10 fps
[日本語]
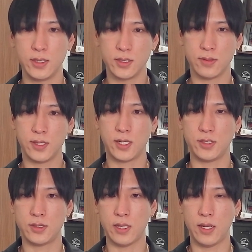こんな感じで
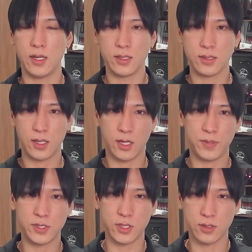すね。ただやっぱ
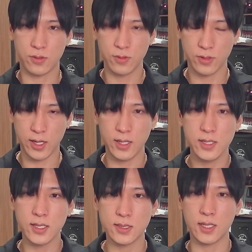し、このね、円
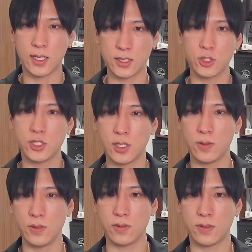安が加速したこと
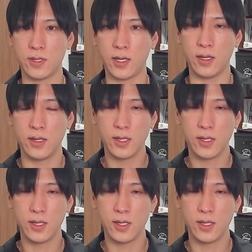によって、